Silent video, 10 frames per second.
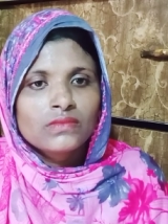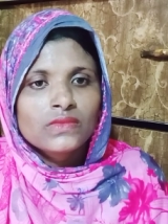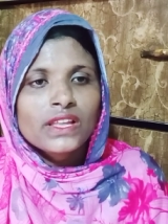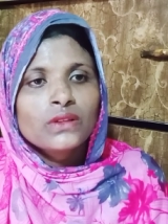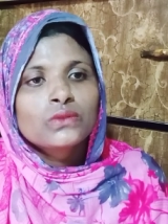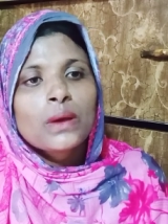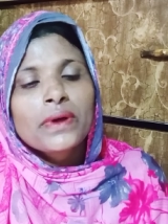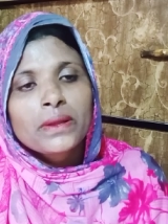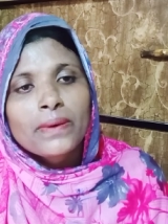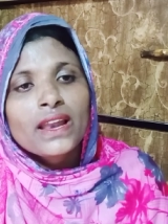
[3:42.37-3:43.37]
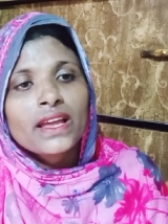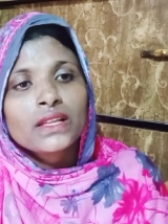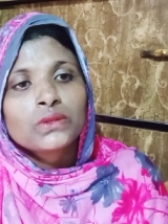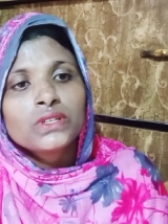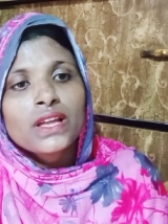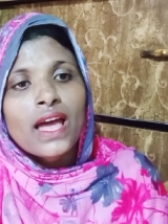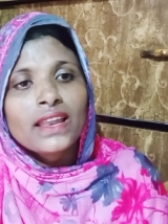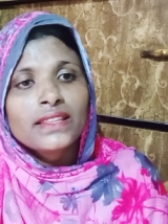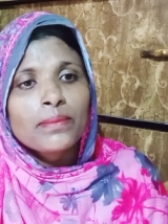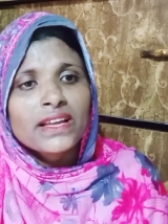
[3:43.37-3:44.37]
এখন তো আমার ফালাইয়া থুইয়া
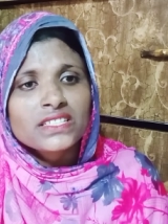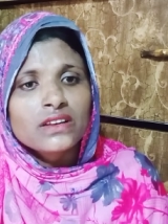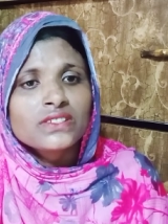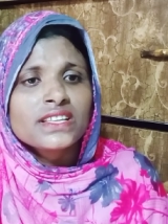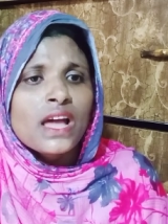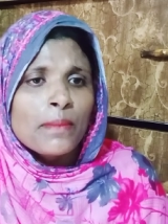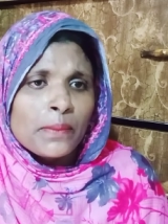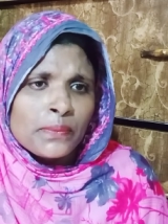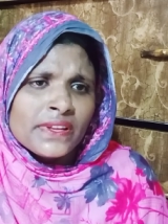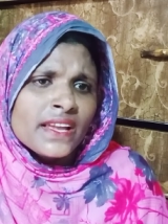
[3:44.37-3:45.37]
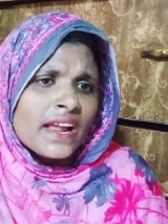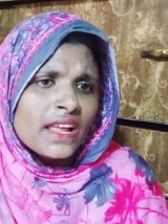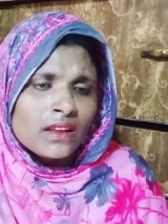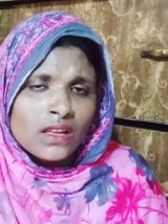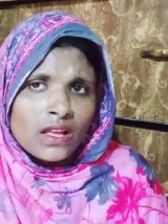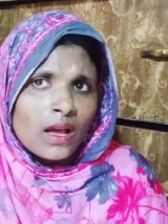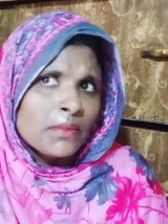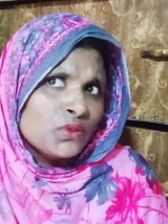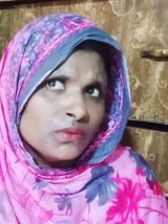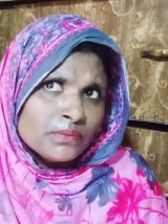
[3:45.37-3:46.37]
আলাদা বাসা লইছিল আমার বিয়ার এক
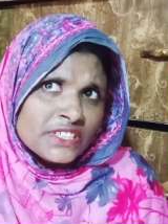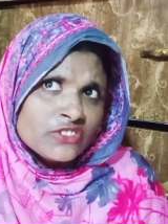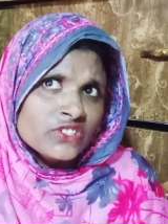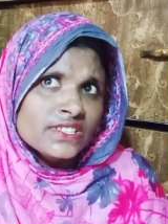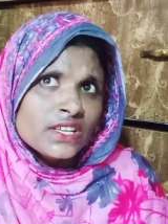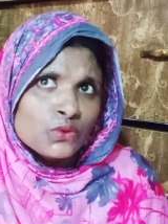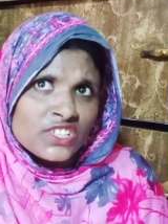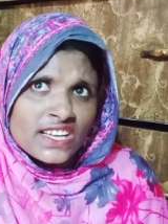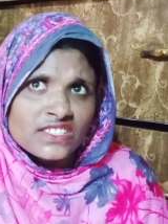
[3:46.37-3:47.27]
আমার বিয়ে হয়েছে দুই